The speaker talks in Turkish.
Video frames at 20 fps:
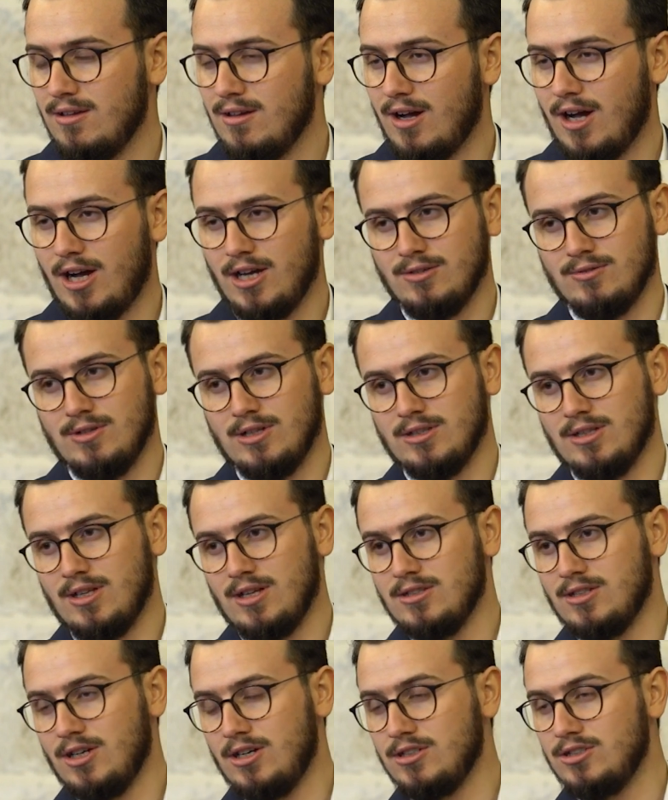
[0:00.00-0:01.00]

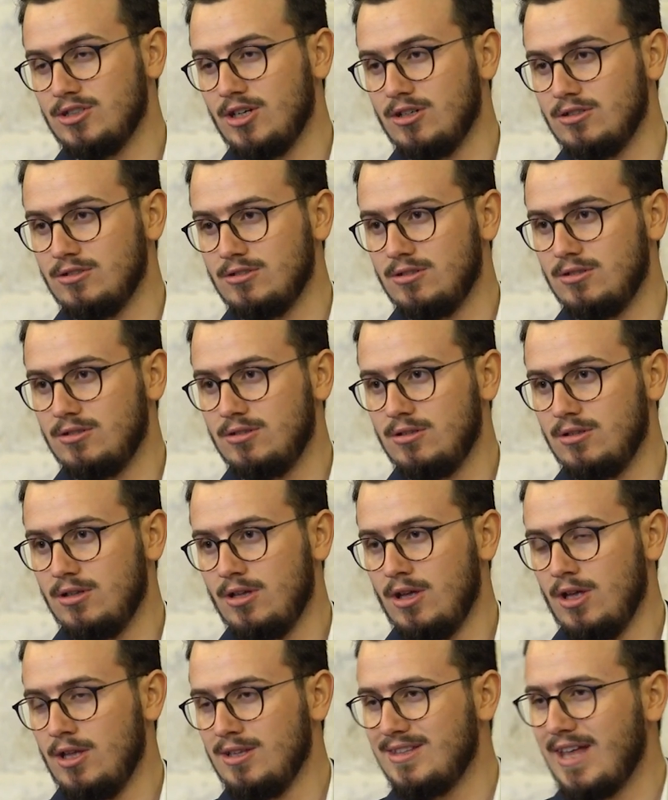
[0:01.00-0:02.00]
hayvandan aşağı.
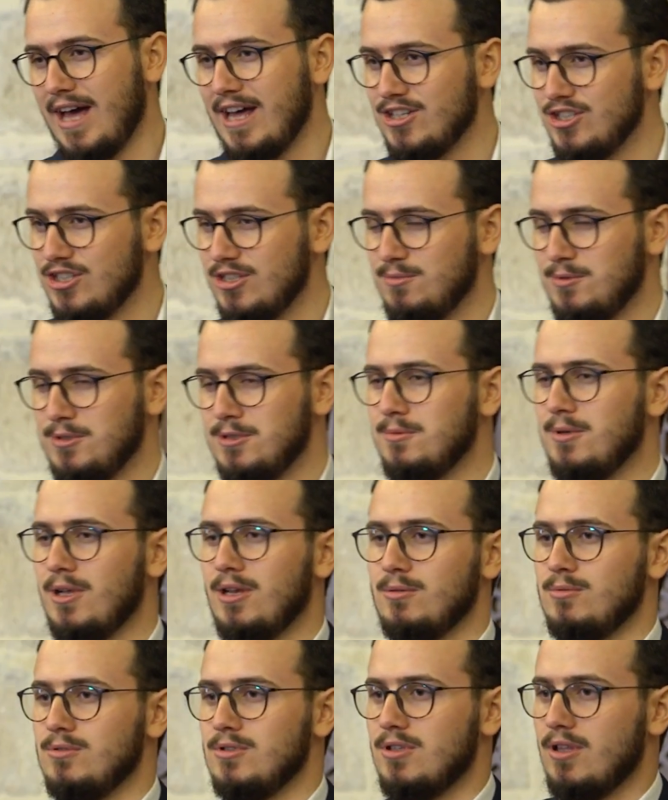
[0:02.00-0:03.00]
Tercih bizim
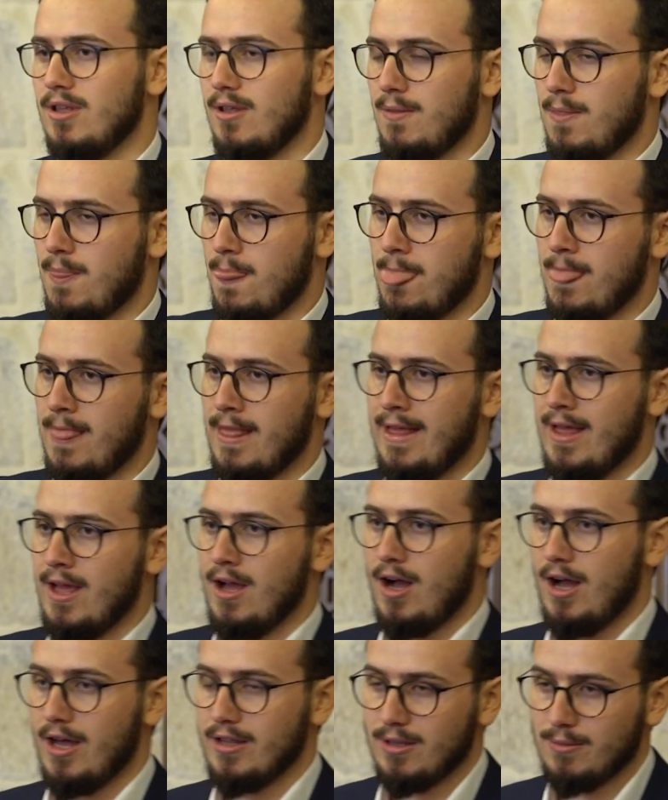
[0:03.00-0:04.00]
elimizde.
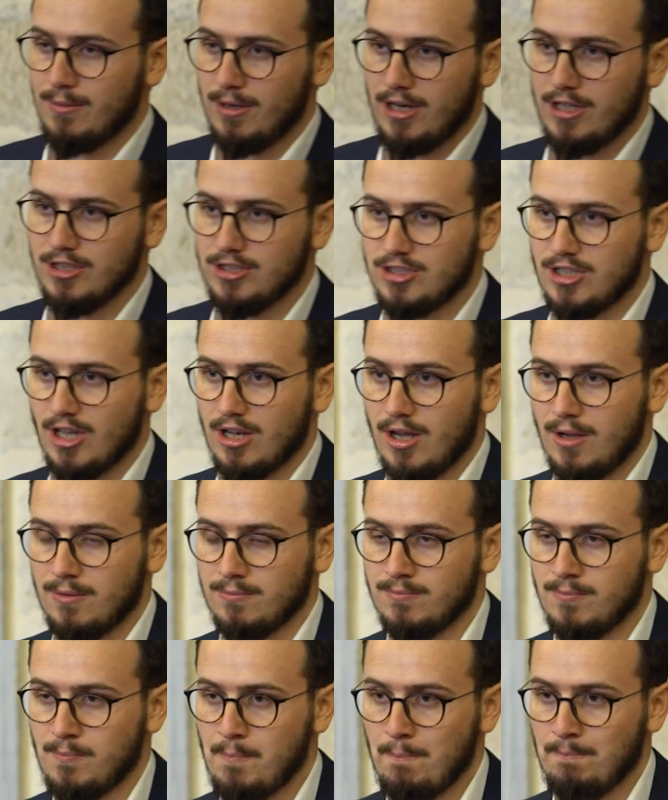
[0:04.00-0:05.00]
Adem Aleyhisselam
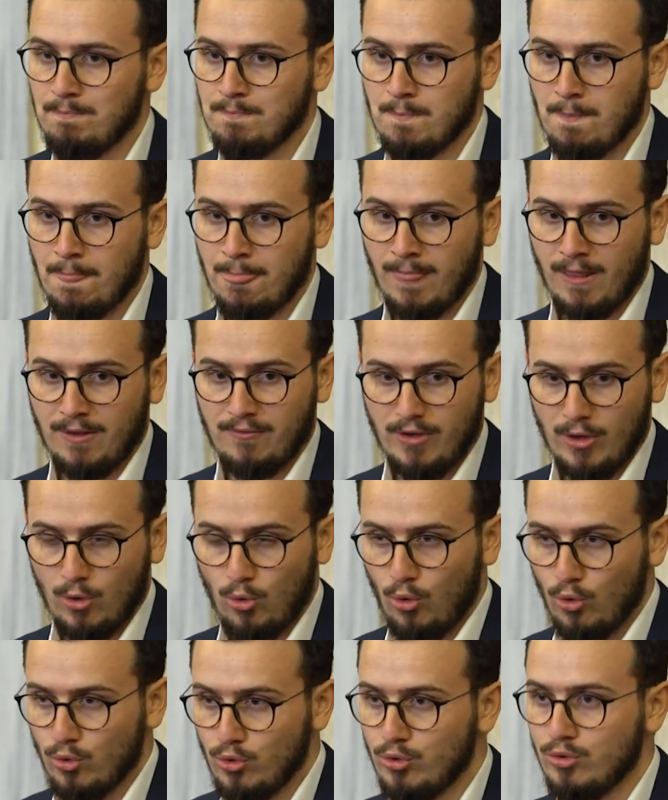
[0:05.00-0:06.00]
ve
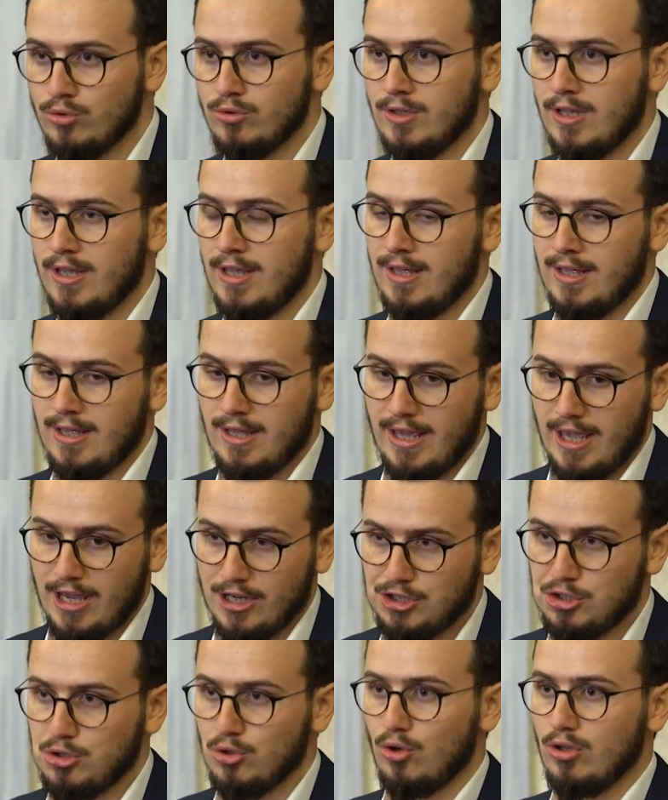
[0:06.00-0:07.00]
onun
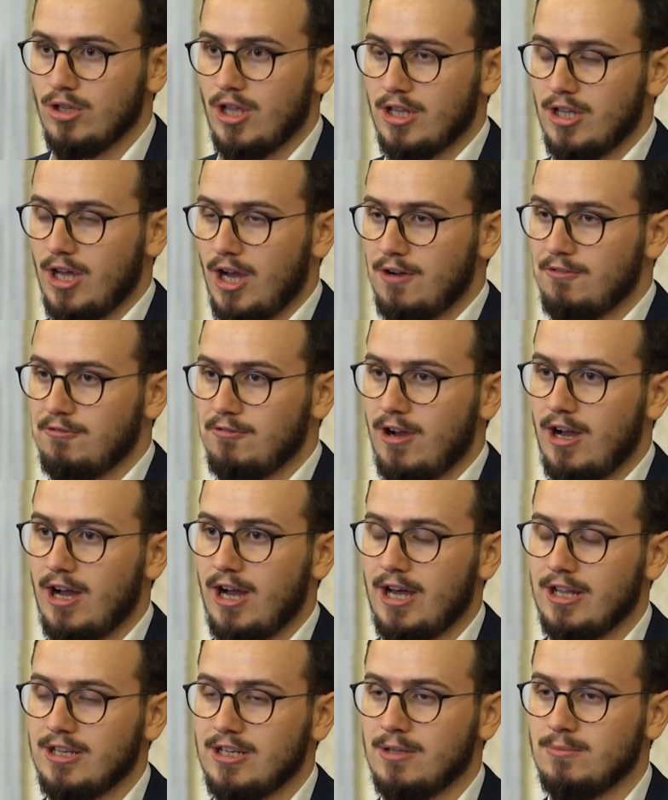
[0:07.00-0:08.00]
eşi olan Havva
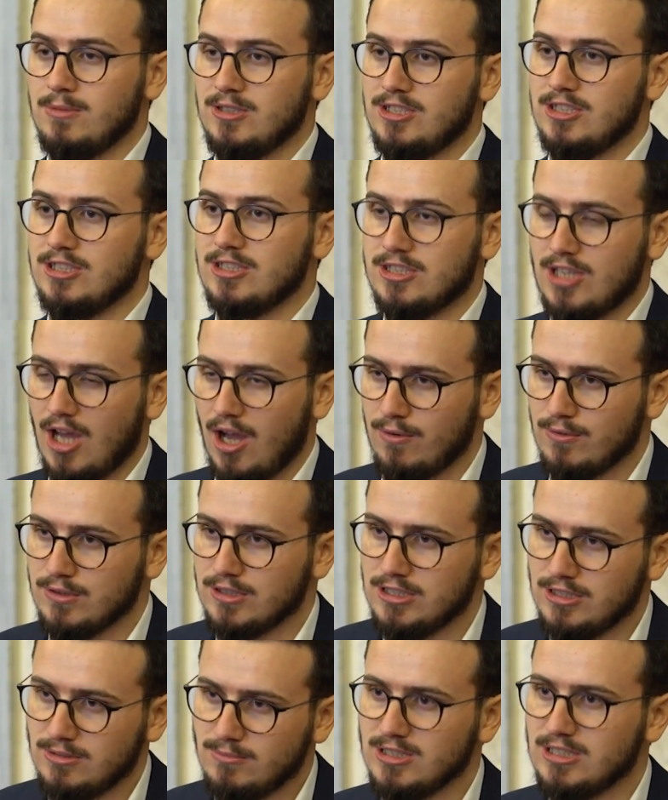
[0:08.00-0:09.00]
annemizin
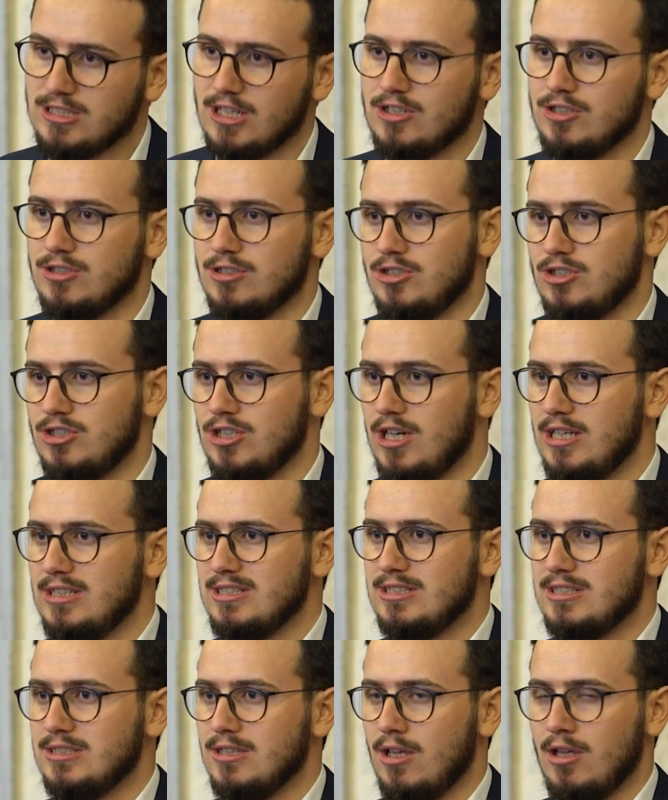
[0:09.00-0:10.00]
tavrını mı
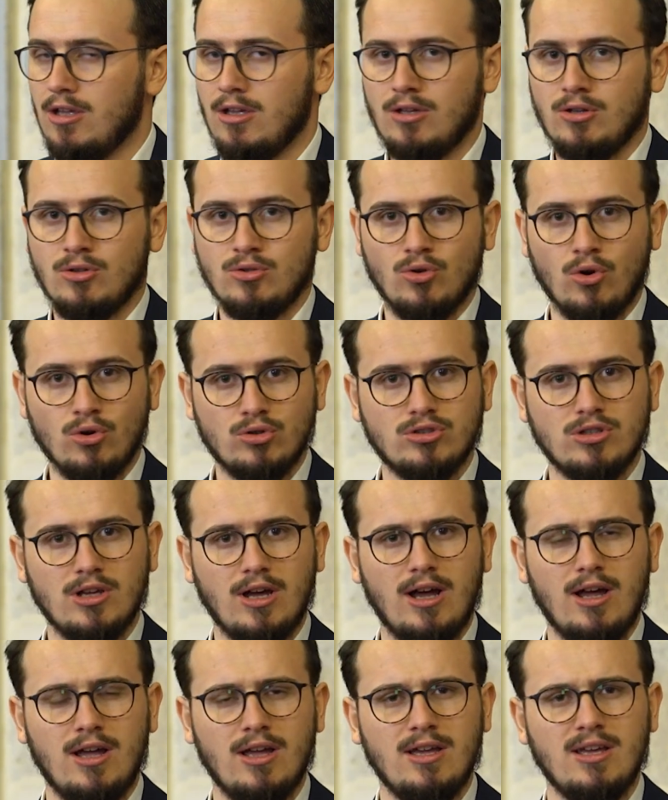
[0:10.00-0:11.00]
takınacağız?
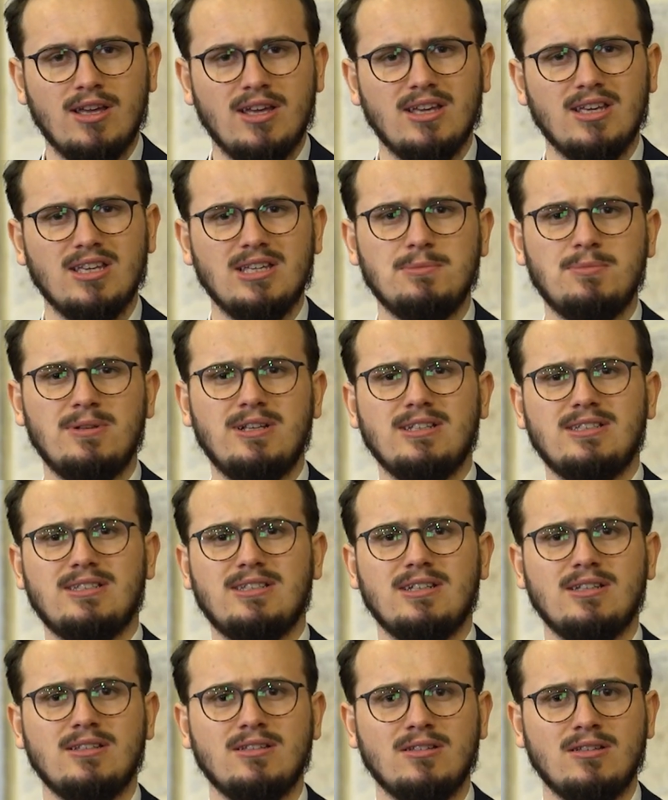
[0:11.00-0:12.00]
Yoksa
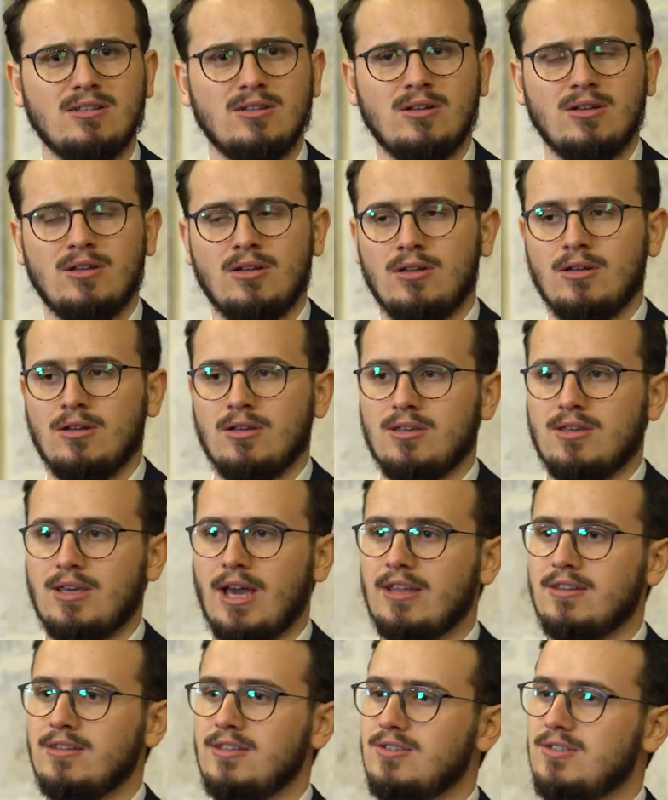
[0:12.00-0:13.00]
iblisin
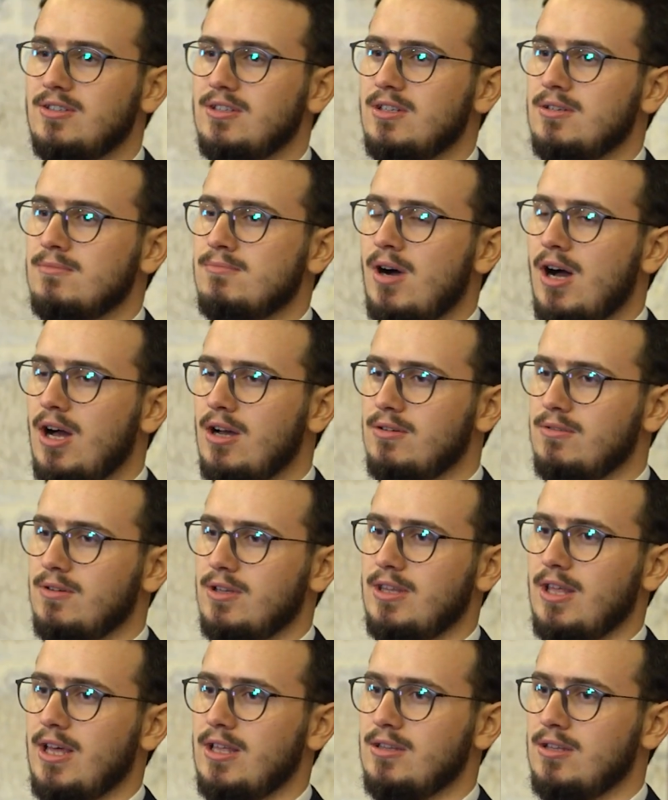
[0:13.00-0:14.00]
kendisini
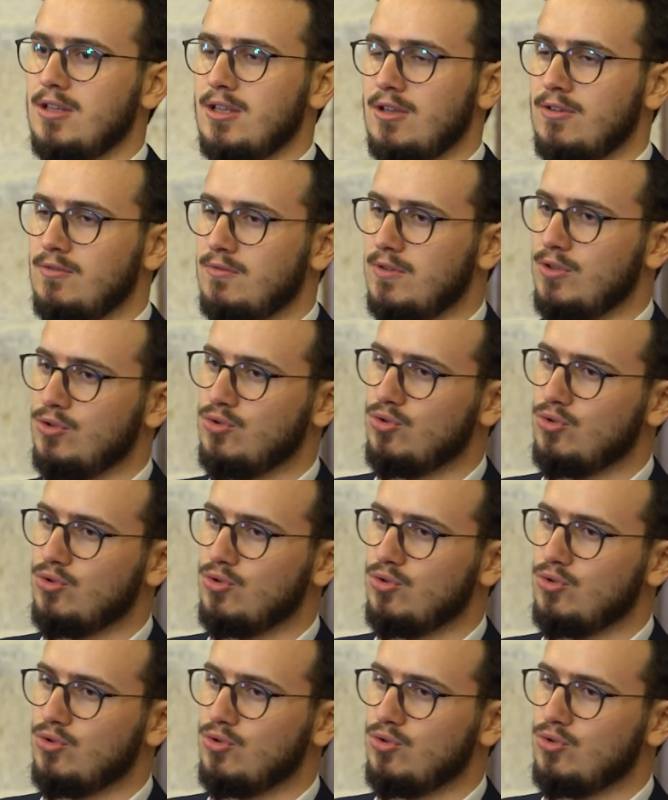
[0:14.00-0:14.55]
mahveden ve